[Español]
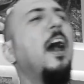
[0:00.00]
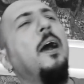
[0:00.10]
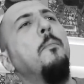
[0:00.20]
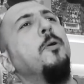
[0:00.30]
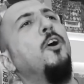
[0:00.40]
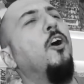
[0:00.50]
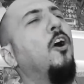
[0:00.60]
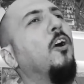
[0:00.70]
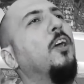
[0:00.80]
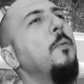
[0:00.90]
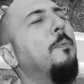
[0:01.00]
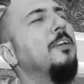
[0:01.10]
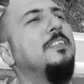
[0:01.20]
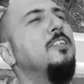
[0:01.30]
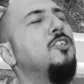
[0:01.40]
Ah, pero qué
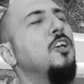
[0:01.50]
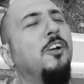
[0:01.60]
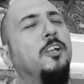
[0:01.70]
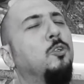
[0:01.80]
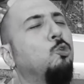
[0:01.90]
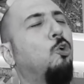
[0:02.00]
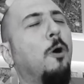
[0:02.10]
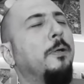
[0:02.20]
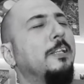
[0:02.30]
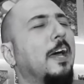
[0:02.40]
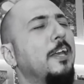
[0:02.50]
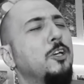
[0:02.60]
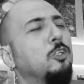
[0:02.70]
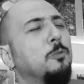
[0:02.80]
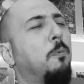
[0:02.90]
precisión en tus
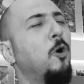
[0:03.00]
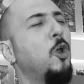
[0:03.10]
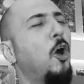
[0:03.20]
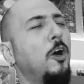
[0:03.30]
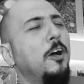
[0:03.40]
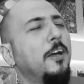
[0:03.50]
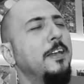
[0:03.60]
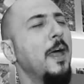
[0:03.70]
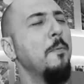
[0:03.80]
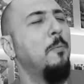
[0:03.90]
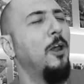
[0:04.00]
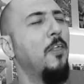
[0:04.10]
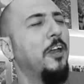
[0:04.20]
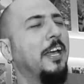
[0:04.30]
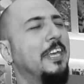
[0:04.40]
comentarios, Poro. Nave
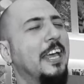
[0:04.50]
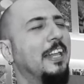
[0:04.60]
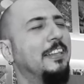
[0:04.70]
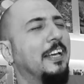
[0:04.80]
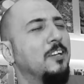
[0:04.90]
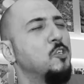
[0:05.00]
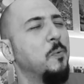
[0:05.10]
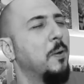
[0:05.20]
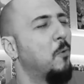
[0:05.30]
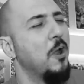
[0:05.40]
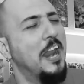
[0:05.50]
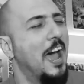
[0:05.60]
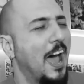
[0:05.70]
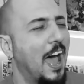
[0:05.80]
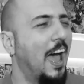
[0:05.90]
voladora gigante que
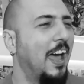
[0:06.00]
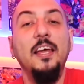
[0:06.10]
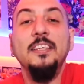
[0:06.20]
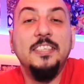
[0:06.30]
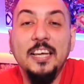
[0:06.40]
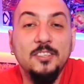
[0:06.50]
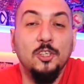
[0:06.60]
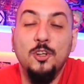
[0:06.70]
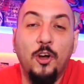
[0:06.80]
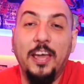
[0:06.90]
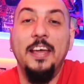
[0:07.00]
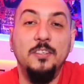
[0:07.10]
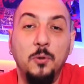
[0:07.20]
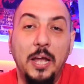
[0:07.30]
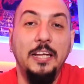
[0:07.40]
sobrevuela. Es que eso es lo que
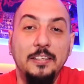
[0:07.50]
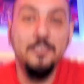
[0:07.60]
es, güey.